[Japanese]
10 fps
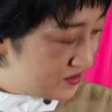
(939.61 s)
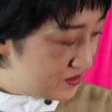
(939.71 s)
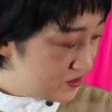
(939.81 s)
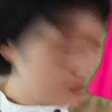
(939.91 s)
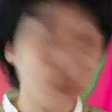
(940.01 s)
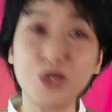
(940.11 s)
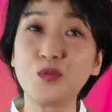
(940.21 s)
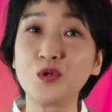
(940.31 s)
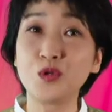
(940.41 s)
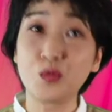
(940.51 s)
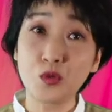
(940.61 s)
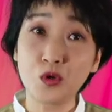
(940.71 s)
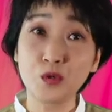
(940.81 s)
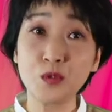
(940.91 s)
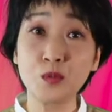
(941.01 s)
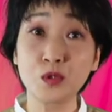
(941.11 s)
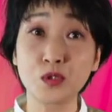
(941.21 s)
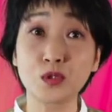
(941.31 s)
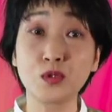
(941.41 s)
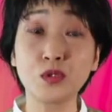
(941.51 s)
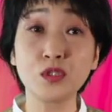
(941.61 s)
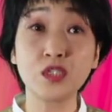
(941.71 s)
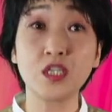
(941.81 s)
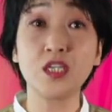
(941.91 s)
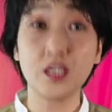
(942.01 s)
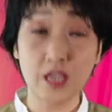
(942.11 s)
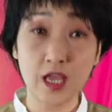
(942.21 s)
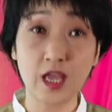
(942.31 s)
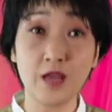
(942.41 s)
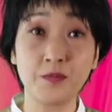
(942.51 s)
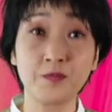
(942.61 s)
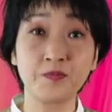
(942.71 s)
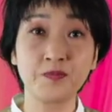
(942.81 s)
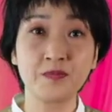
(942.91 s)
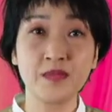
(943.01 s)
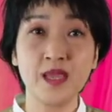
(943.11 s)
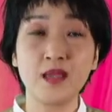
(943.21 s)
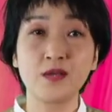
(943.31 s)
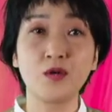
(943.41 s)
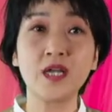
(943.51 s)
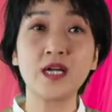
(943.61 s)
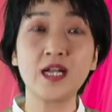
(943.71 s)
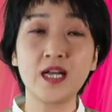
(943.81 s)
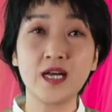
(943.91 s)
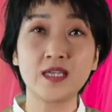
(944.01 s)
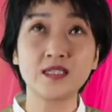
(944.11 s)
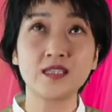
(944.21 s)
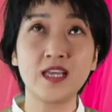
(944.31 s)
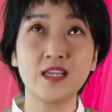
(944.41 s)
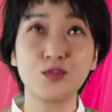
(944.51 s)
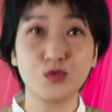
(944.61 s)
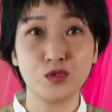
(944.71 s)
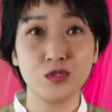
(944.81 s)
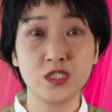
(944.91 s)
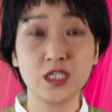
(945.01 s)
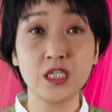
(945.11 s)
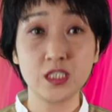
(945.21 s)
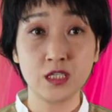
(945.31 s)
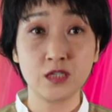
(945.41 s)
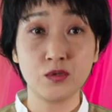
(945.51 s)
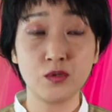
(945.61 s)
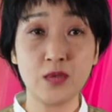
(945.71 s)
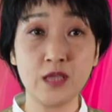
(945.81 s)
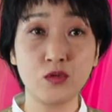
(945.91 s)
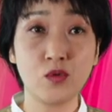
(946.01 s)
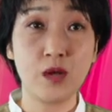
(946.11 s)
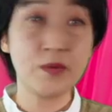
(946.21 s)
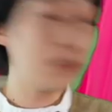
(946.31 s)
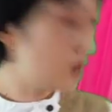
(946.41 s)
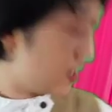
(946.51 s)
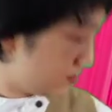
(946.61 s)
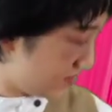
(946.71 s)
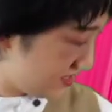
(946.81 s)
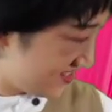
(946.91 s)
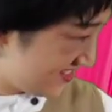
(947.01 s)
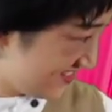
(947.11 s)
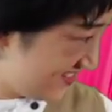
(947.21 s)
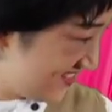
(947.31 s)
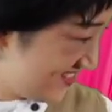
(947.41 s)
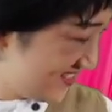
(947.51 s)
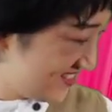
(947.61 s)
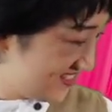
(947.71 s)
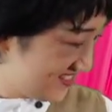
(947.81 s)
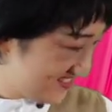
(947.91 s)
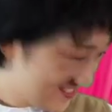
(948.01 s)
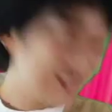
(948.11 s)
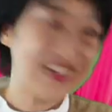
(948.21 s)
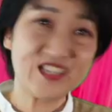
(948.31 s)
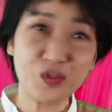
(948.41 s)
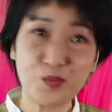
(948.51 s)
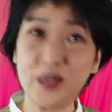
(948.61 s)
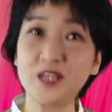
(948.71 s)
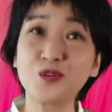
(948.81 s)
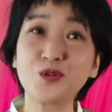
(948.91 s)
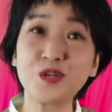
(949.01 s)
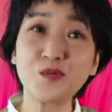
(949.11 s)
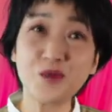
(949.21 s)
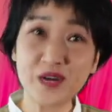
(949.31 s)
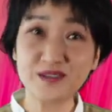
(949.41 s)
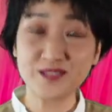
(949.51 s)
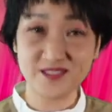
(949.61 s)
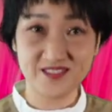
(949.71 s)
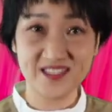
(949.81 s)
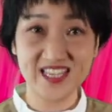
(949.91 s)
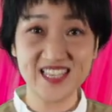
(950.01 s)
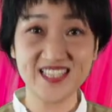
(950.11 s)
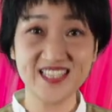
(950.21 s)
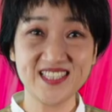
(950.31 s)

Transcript: お着物も帯もすごい素敵でこれから、えーと、近々のイベントはアベノハルカスあとパリコレもあるそうです